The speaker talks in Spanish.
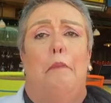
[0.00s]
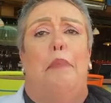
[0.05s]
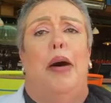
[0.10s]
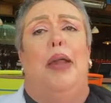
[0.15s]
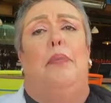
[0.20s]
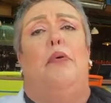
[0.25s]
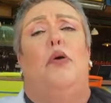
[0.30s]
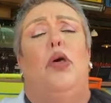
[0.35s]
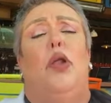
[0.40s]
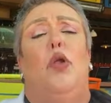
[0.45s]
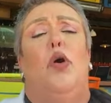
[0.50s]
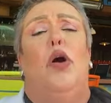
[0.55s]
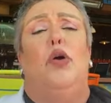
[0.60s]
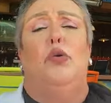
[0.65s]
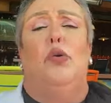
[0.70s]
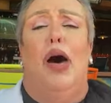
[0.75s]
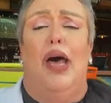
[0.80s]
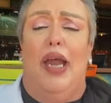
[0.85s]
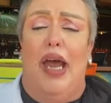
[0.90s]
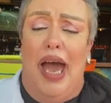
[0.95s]
para poderlos
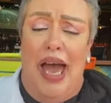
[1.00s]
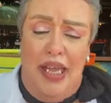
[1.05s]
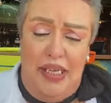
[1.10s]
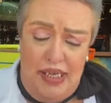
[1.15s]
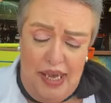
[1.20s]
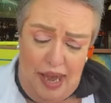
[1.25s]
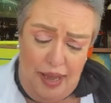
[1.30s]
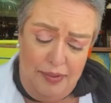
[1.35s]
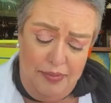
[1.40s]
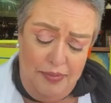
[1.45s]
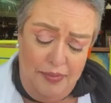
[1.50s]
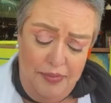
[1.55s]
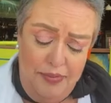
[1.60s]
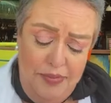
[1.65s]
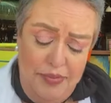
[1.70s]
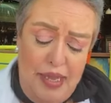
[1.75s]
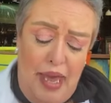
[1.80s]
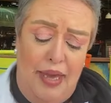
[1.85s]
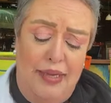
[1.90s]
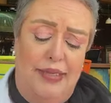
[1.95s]
ayudar allá.
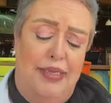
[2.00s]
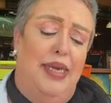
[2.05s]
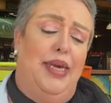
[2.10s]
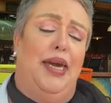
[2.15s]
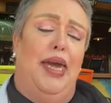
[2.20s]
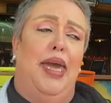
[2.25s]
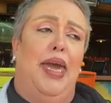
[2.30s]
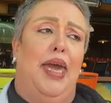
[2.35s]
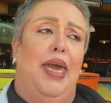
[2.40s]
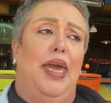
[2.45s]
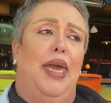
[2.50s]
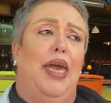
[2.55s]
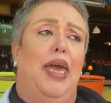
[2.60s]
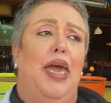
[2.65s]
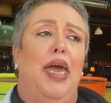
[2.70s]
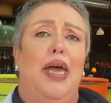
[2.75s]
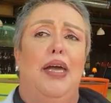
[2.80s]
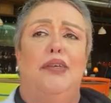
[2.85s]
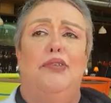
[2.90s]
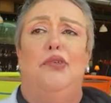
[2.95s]
Así que
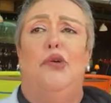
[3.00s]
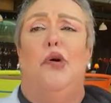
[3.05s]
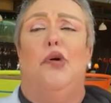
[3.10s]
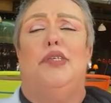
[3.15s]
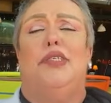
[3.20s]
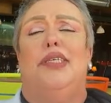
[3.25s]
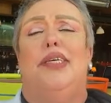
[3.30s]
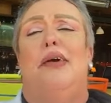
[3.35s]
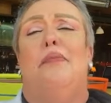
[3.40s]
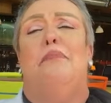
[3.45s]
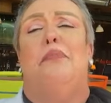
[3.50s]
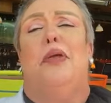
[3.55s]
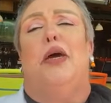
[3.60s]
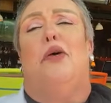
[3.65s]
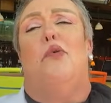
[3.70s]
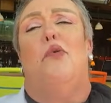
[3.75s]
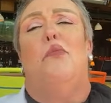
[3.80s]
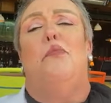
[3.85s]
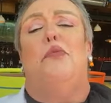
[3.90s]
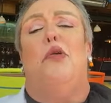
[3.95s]
yo siempre
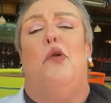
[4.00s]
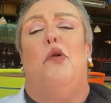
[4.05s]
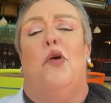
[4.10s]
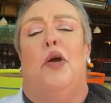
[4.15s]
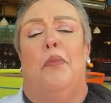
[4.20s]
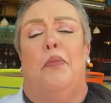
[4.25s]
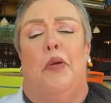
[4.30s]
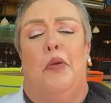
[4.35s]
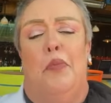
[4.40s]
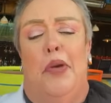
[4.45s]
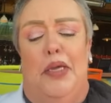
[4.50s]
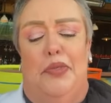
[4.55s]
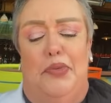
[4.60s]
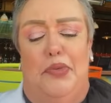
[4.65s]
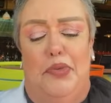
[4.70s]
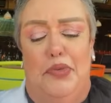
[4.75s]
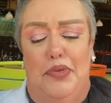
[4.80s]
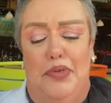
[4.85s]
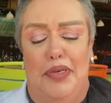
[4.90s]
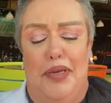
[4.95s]
cumplo lo que
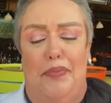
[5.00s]
prometo.